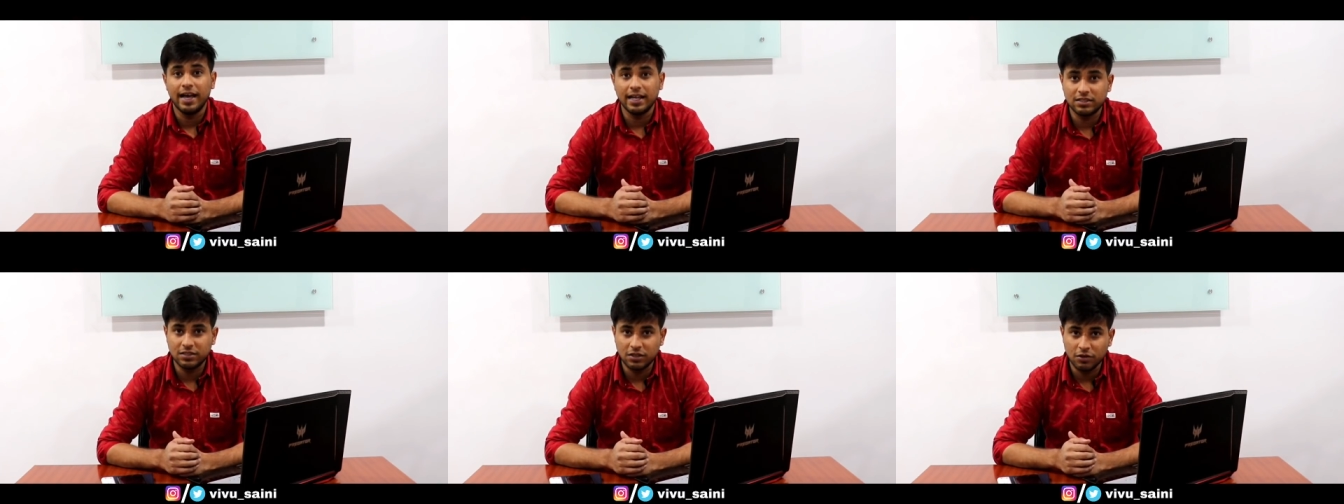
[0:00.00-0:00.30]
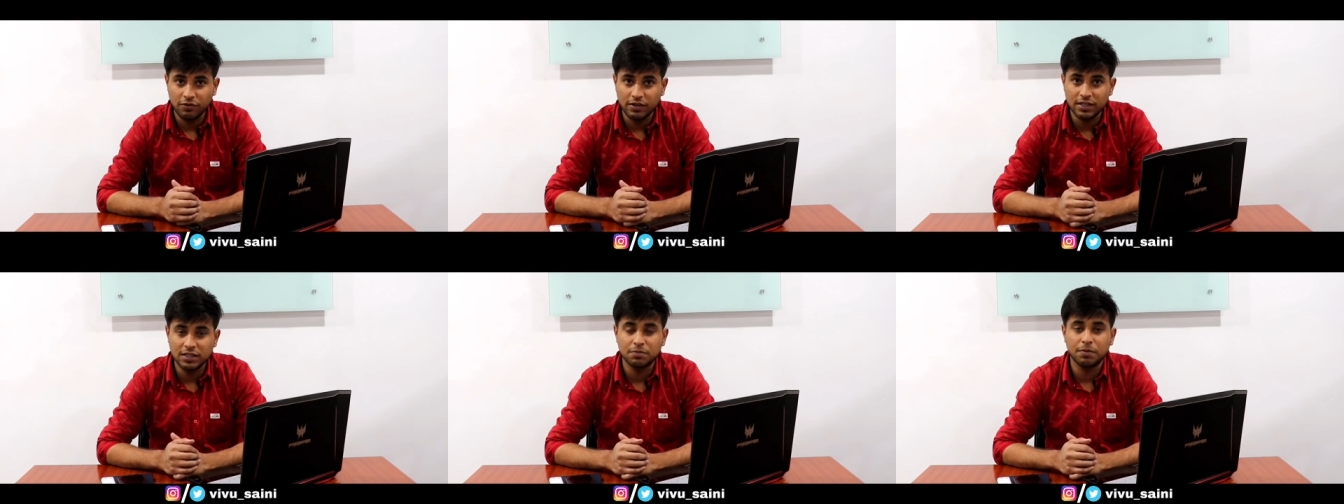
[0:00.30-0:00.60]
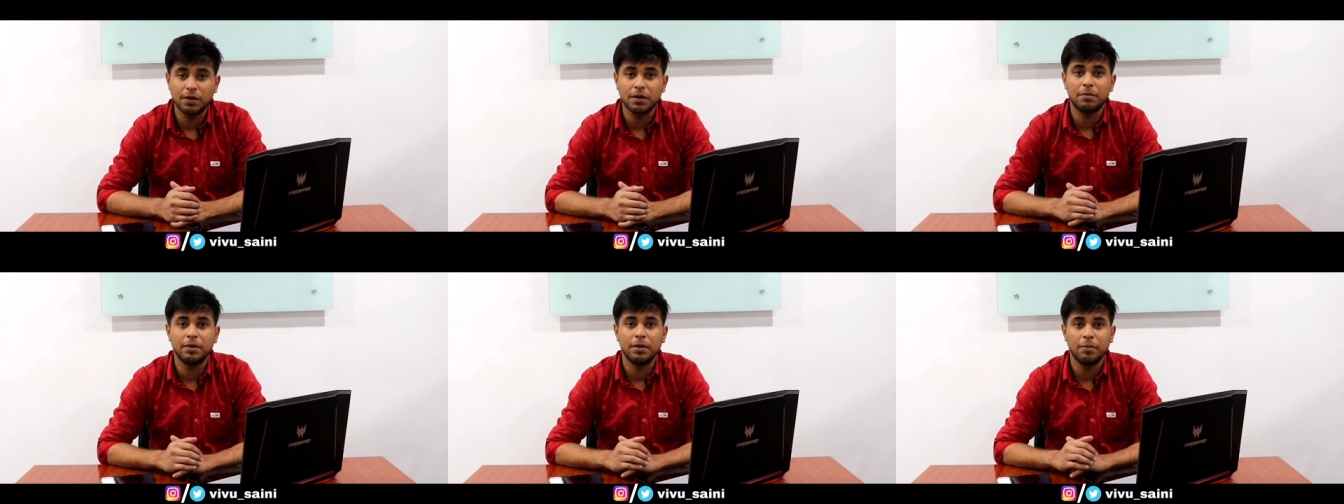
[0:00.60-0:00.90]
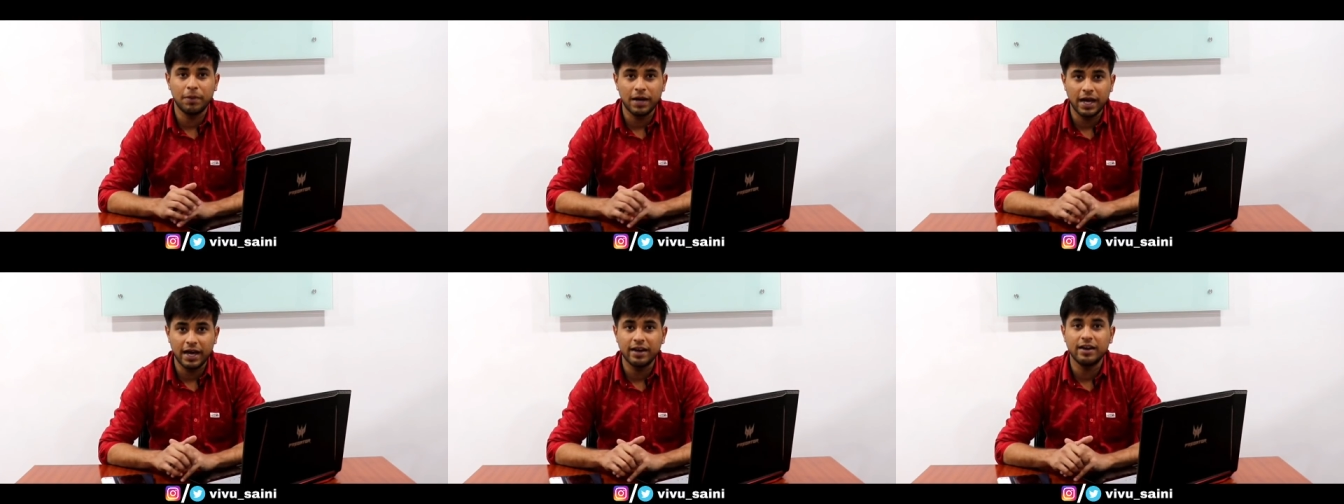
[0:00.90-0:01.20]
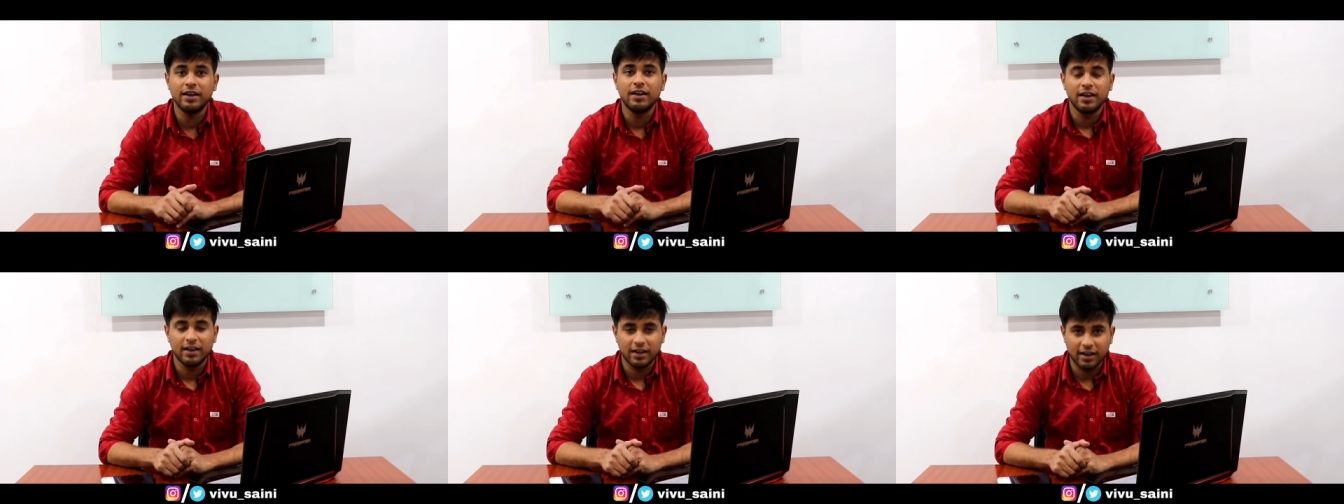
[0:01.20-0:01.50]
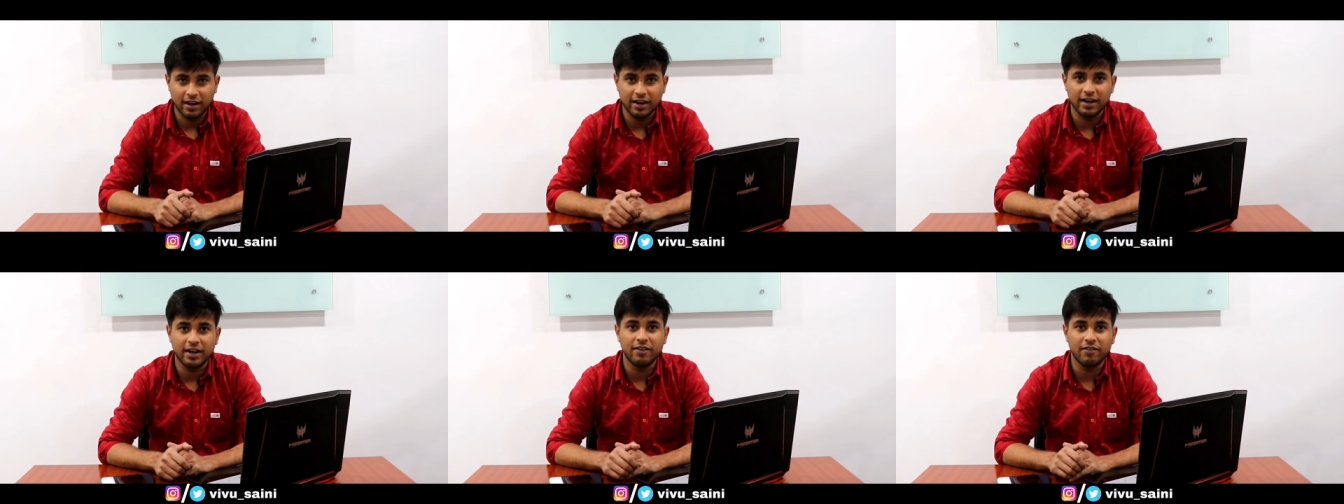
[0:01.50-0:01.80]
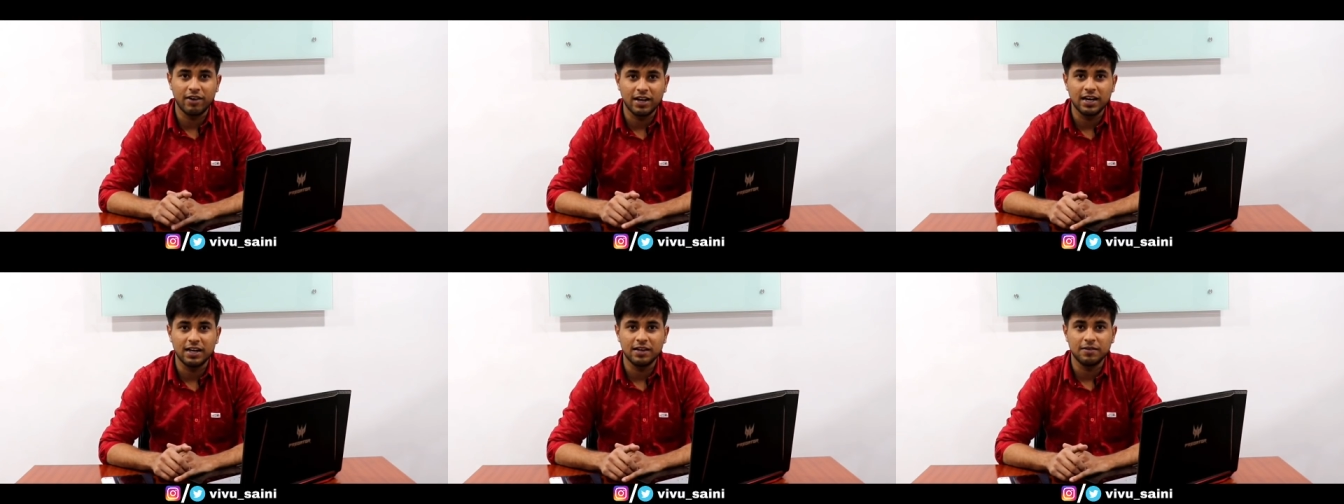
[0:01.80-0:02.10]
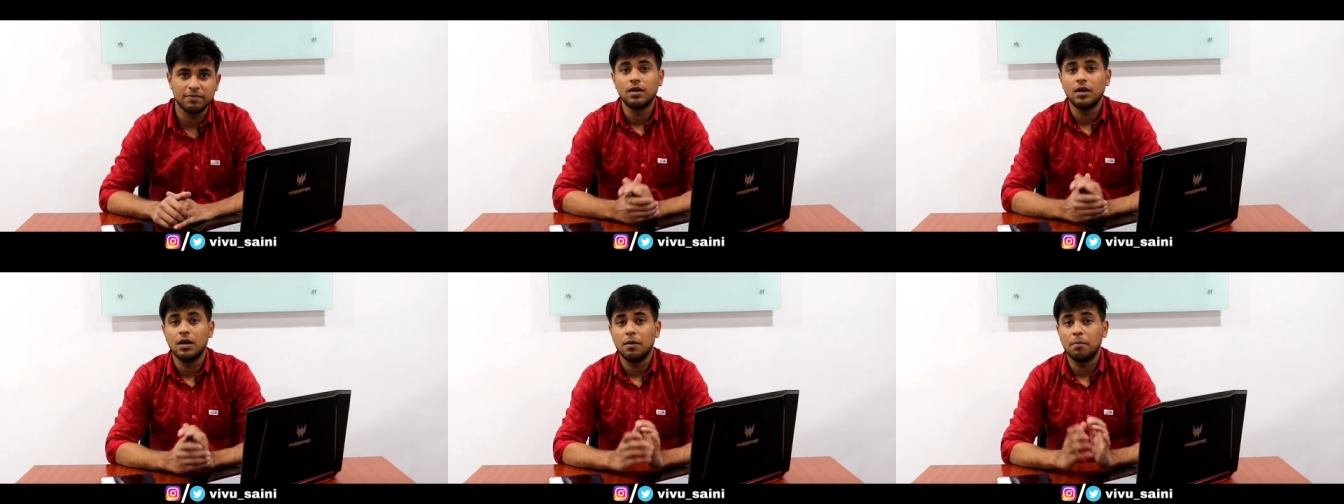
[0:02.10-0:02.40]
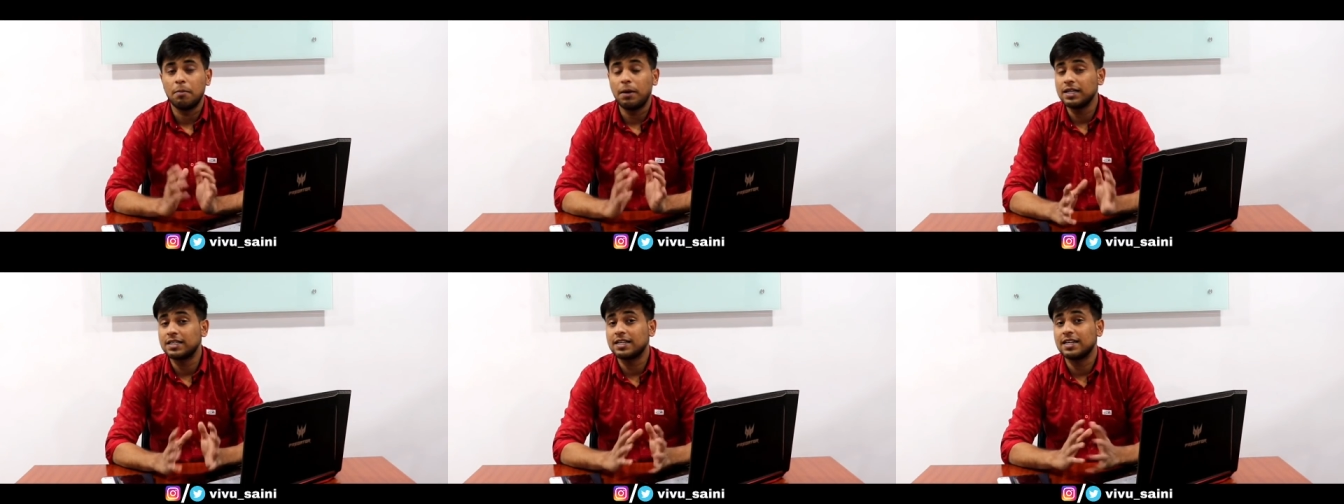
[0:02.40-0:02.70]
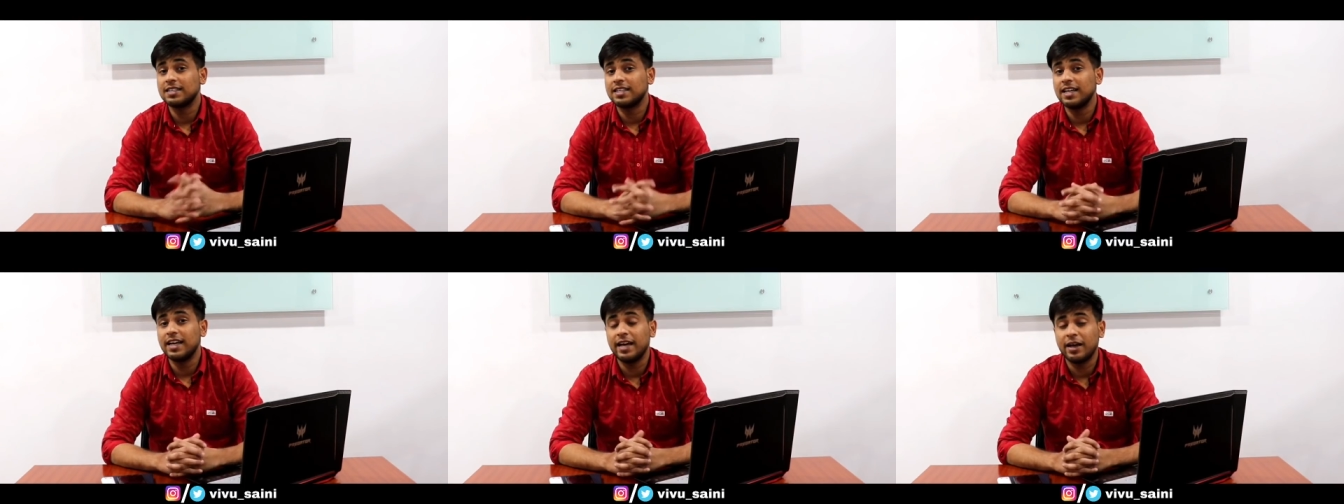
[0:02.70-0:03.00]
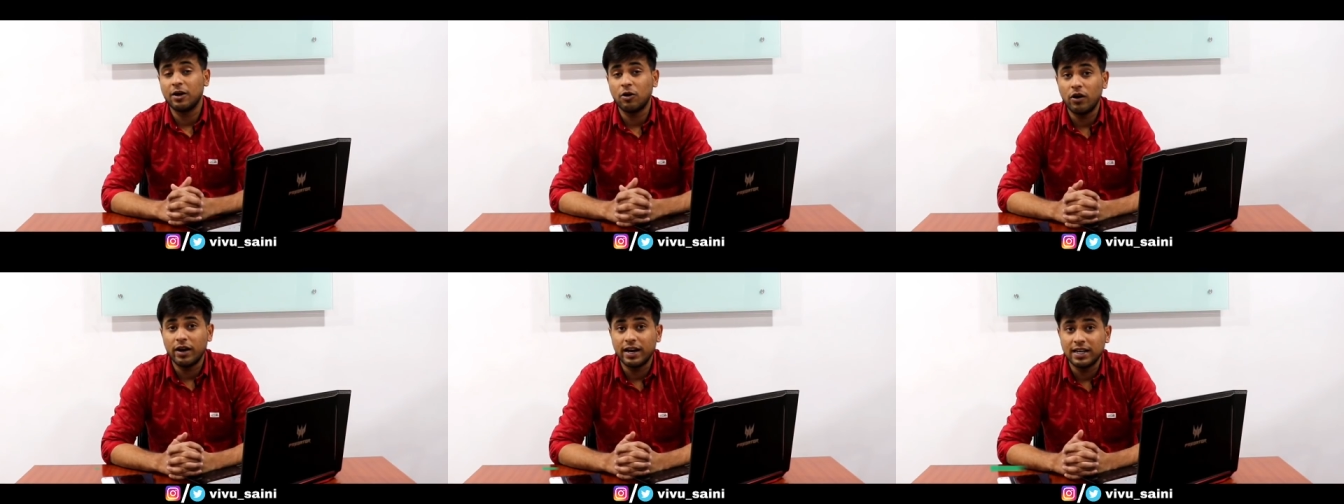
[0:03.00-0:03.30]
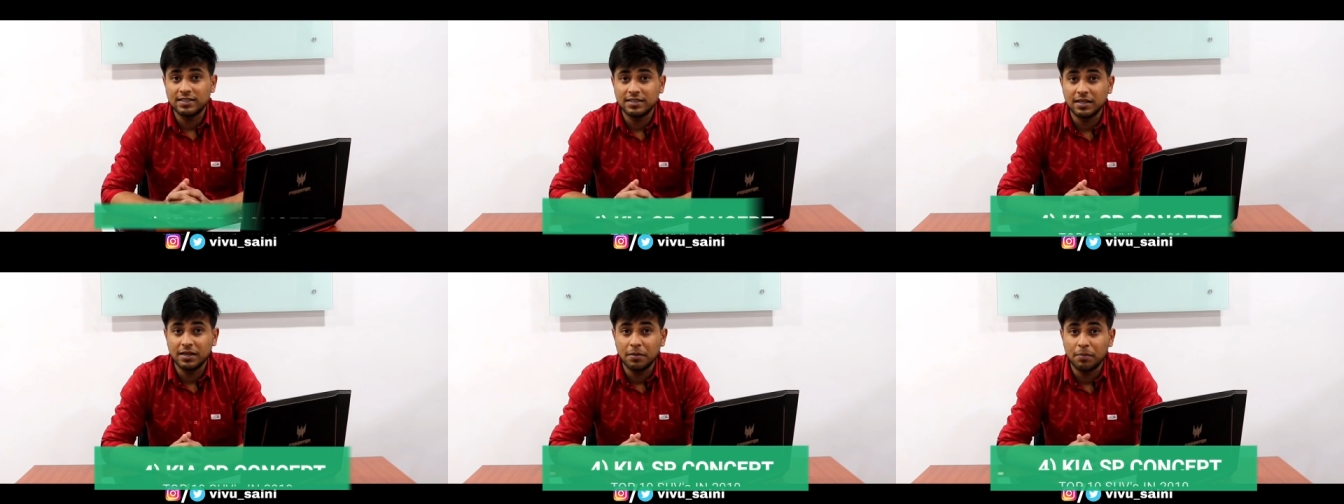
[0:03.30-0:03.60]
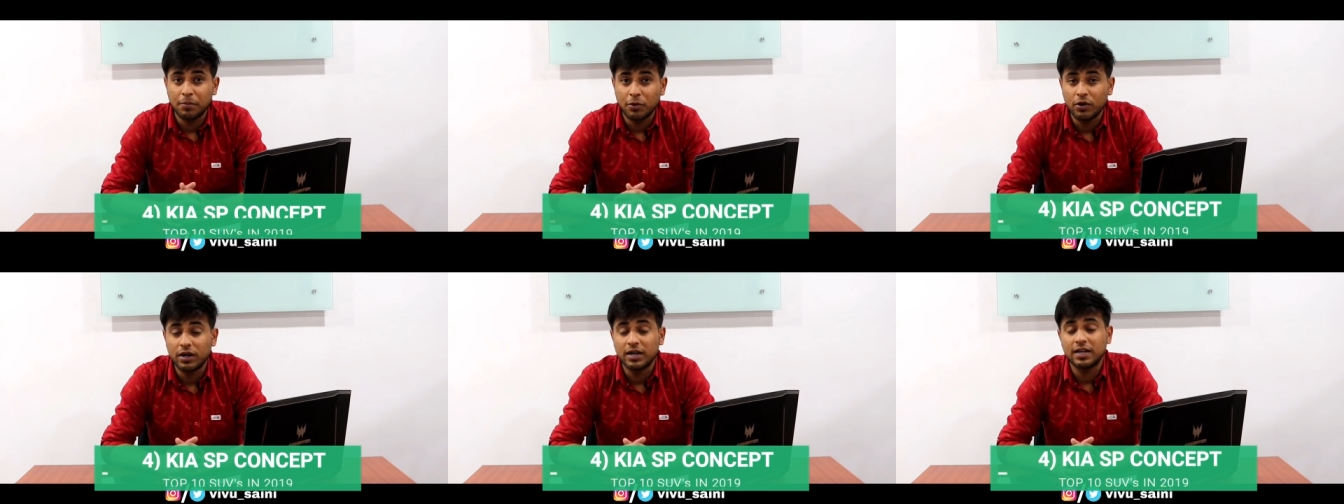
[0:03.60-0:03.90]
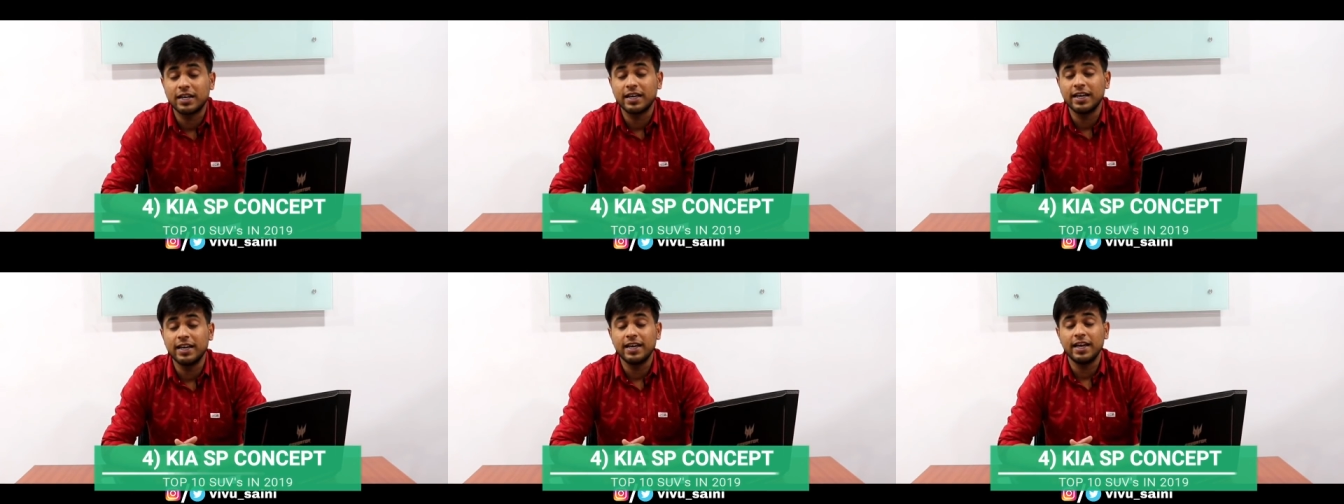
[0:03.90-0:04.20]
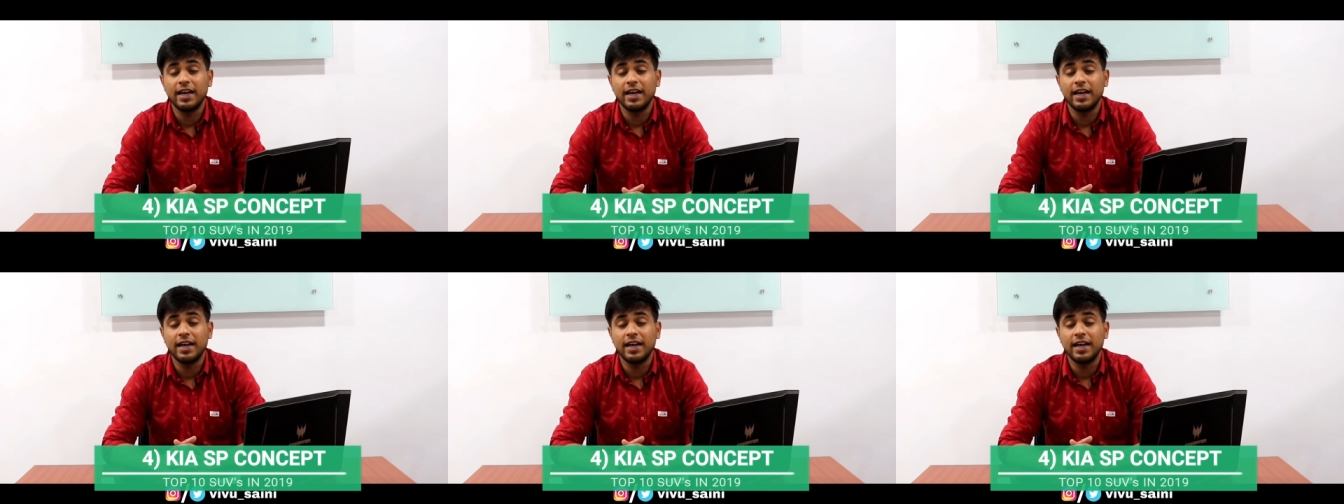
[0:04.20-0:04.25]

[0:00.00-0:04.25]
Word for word: एस पर भी प्लान करने वाले हैं बात करते हैं एक और ऐसे ही प्रोडक्ट की